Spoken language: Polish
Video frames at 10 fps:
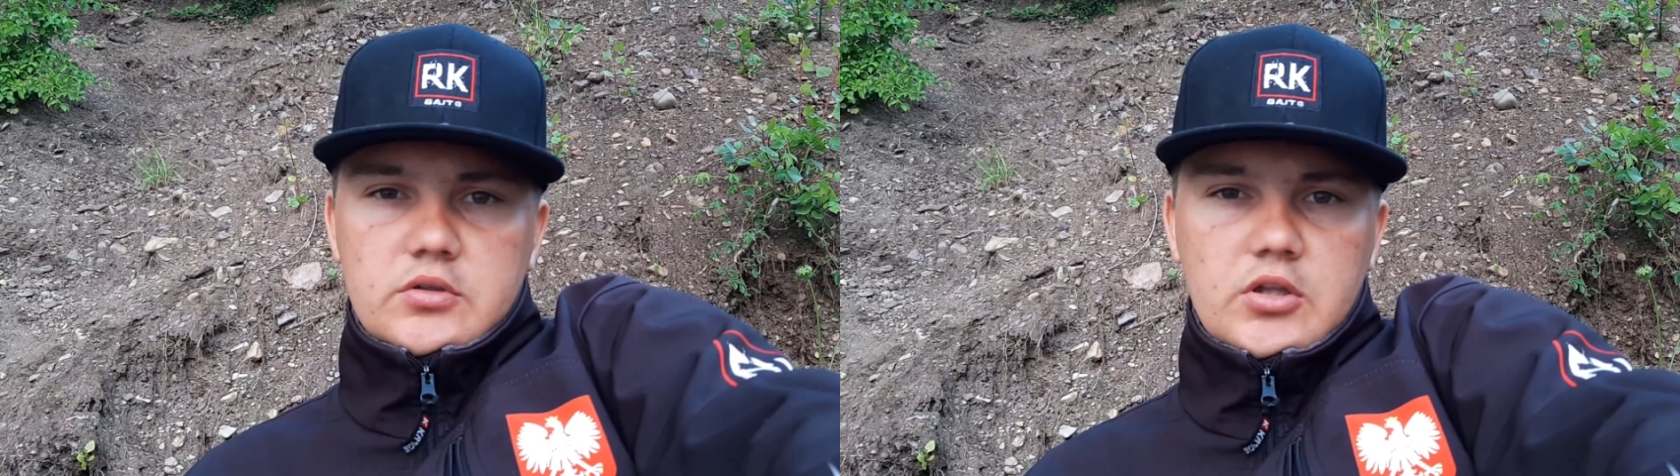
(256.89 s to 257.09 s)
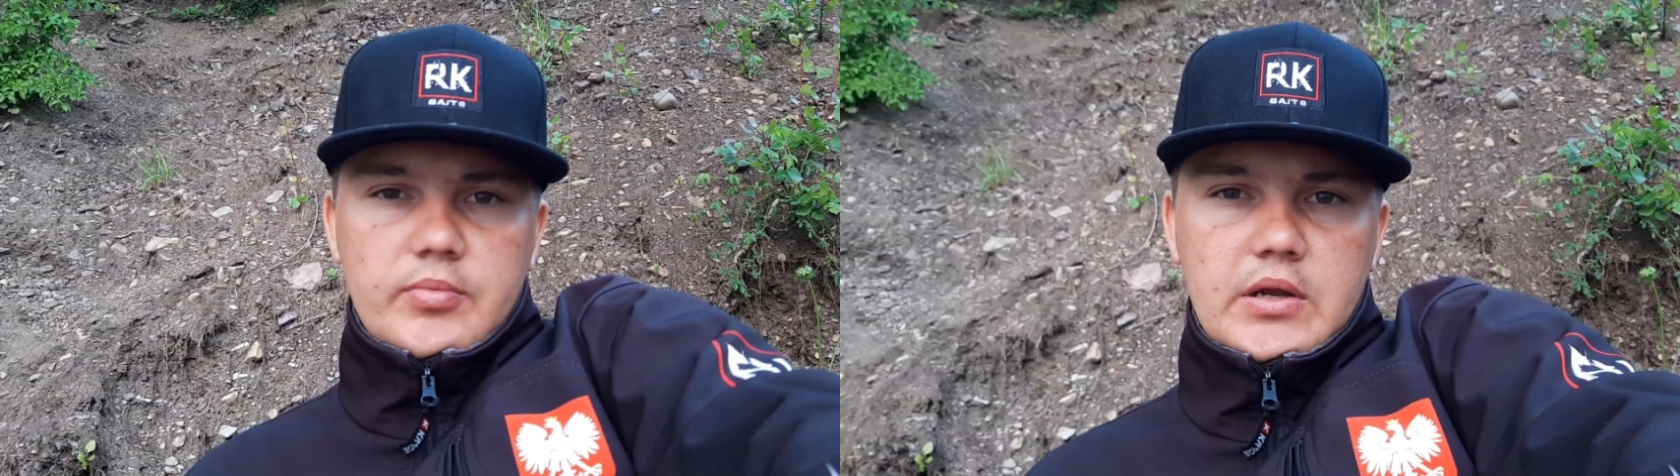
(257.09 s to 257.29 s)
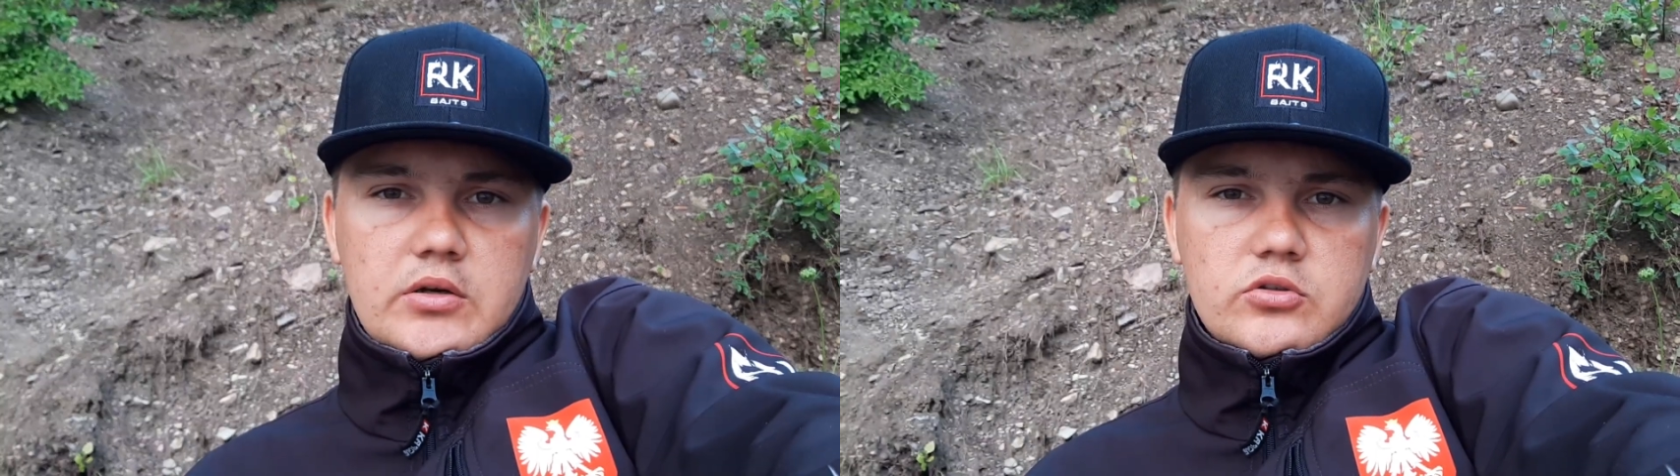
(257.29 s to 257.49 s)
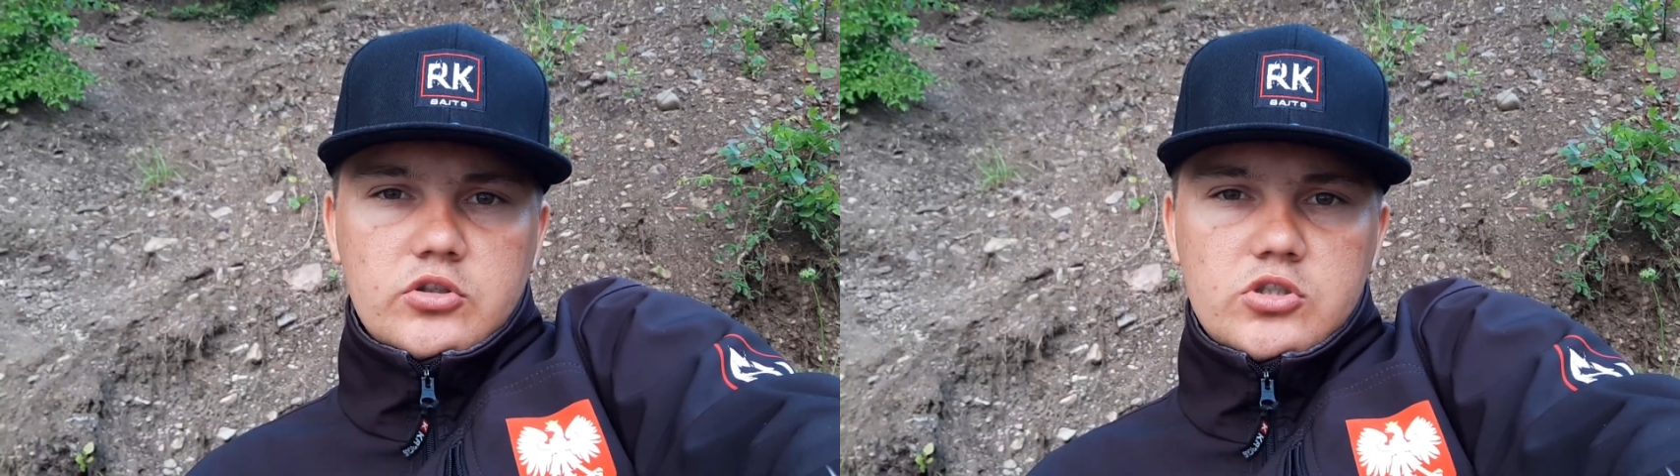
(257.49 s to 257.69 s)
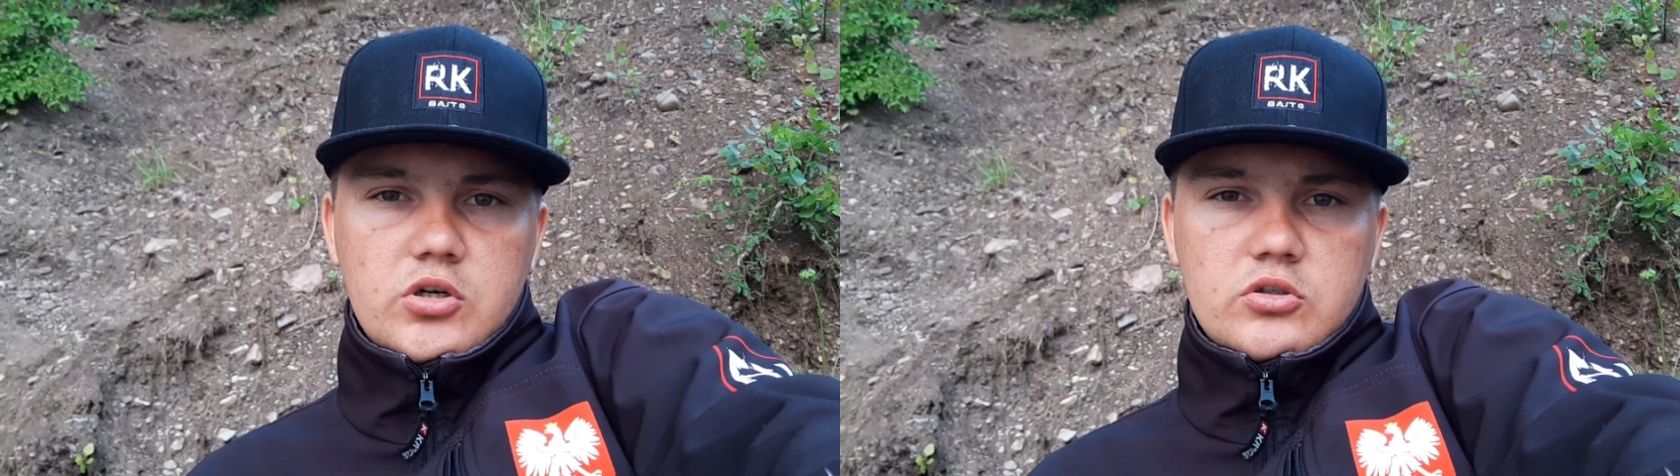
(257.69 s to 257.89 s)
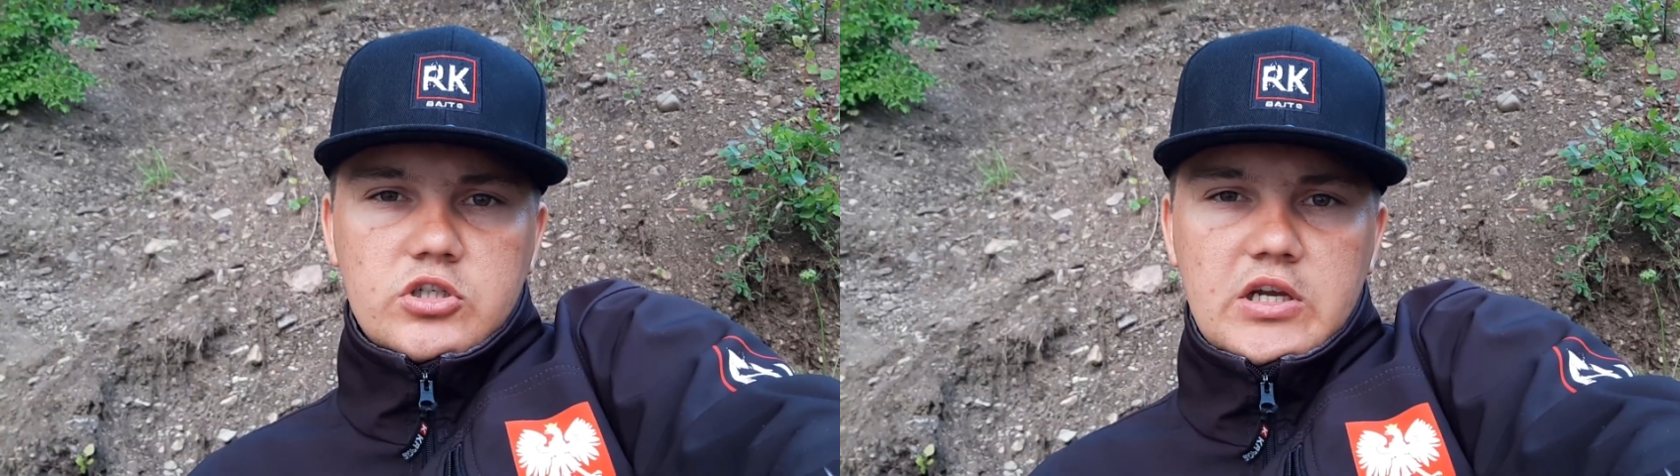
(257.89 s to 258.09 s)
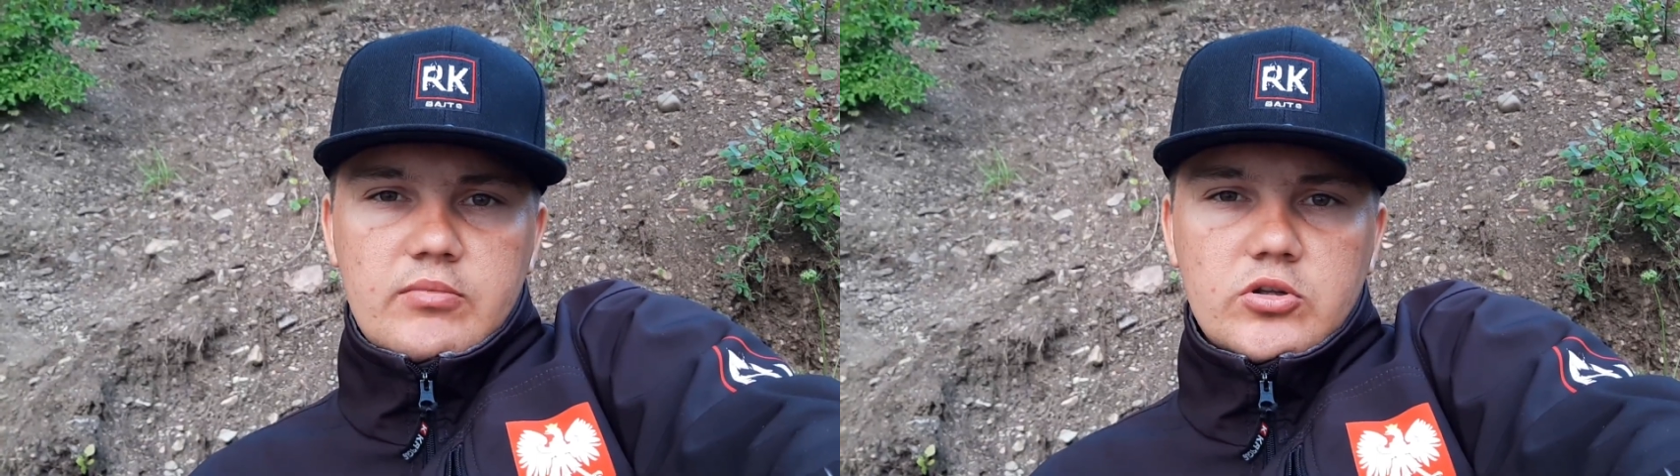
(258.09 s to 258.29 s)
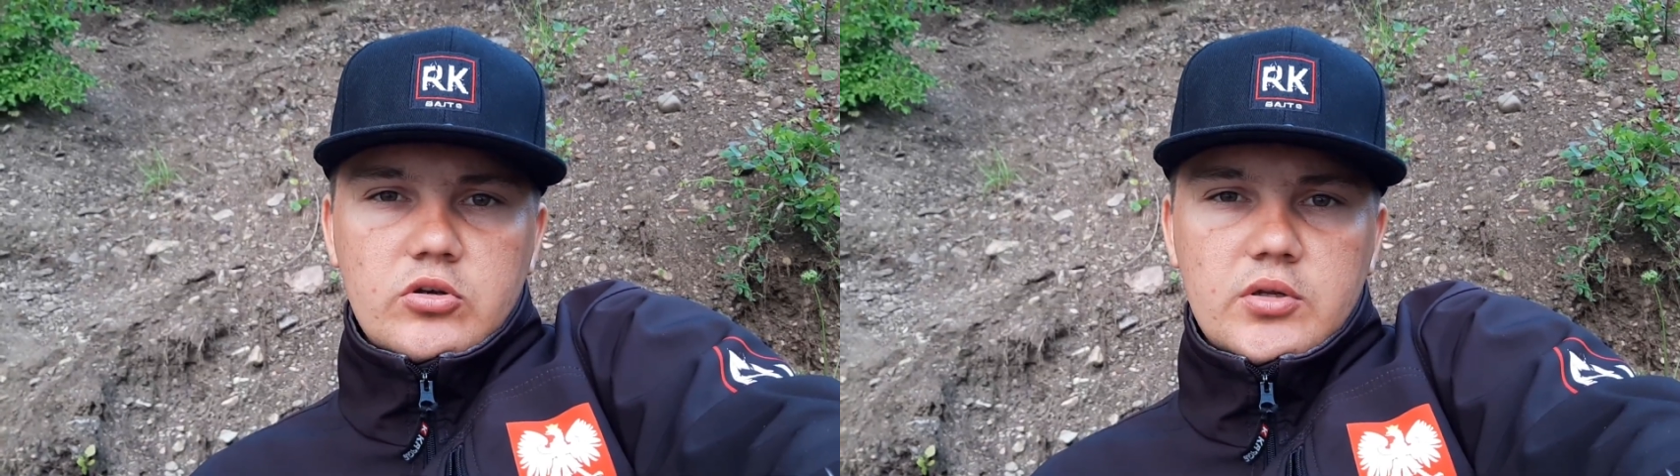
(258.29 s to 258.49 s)
no dobra, no to co?
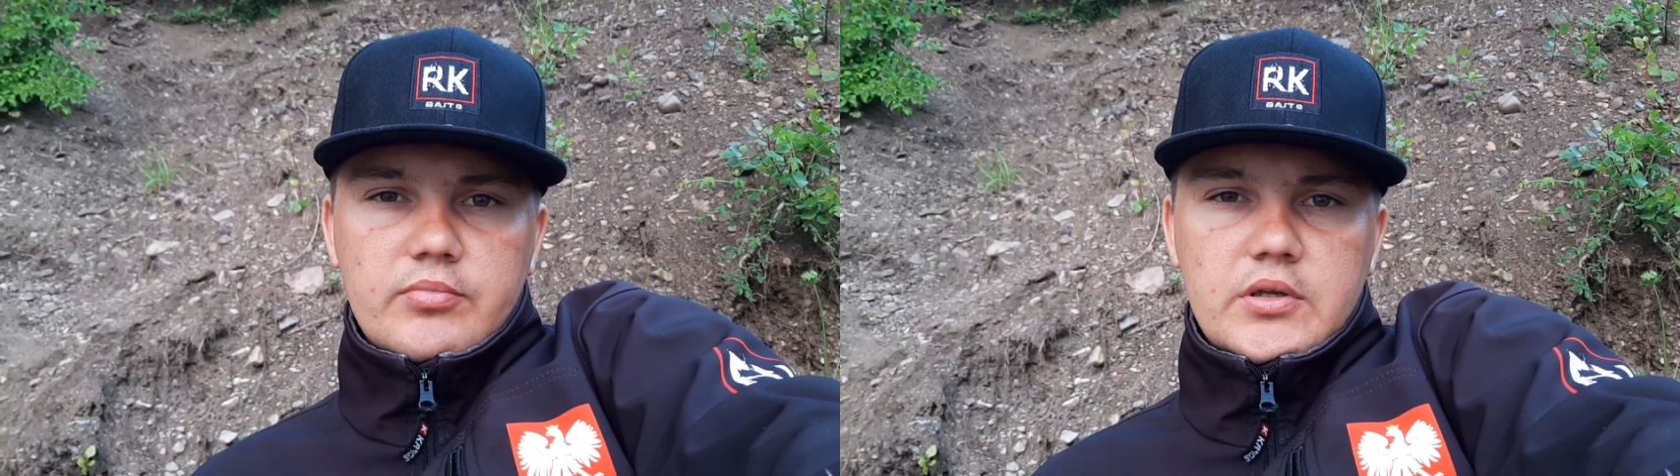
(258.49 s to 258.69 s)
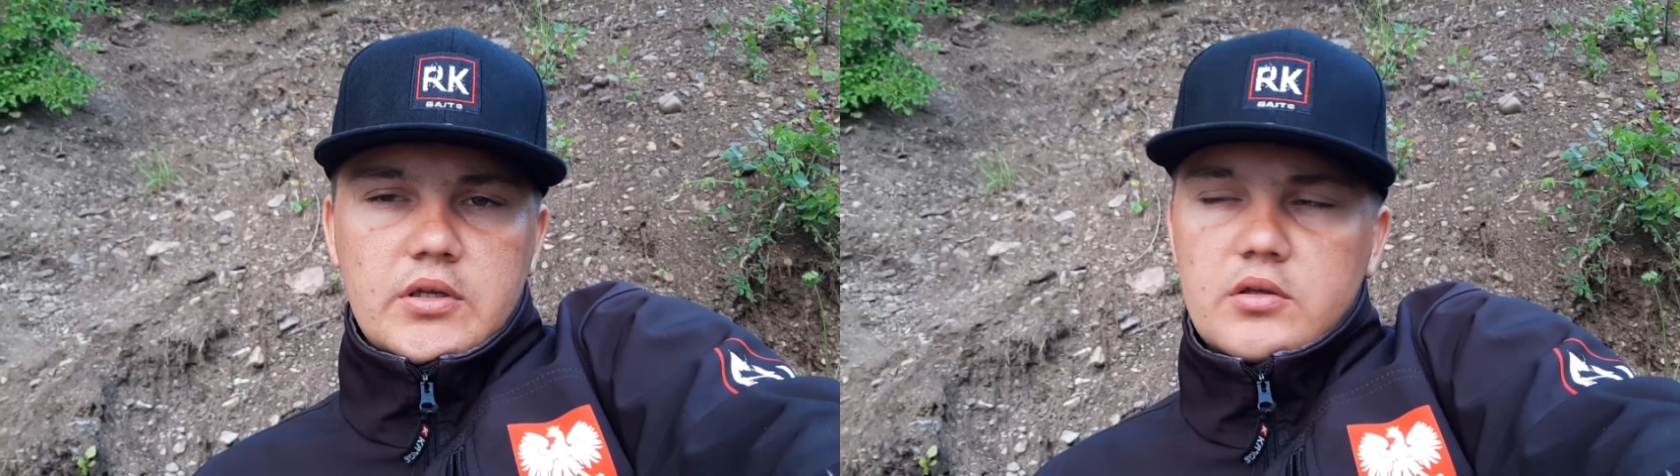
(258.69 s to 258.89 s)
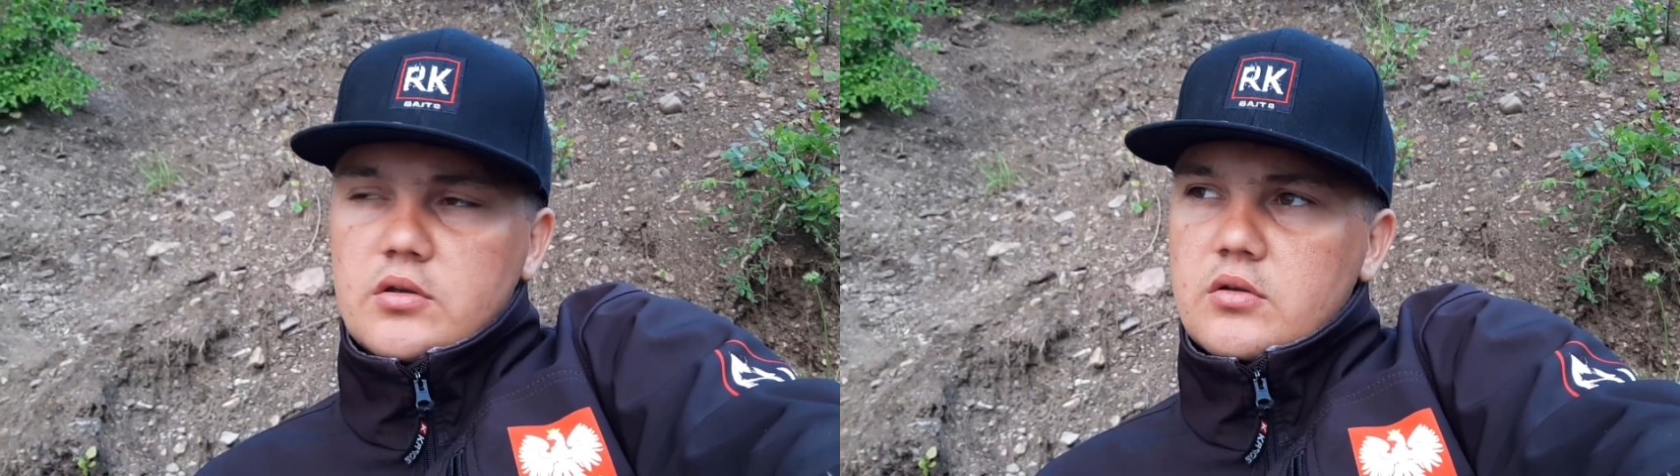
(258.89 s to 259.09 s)
Czekamy do ryby.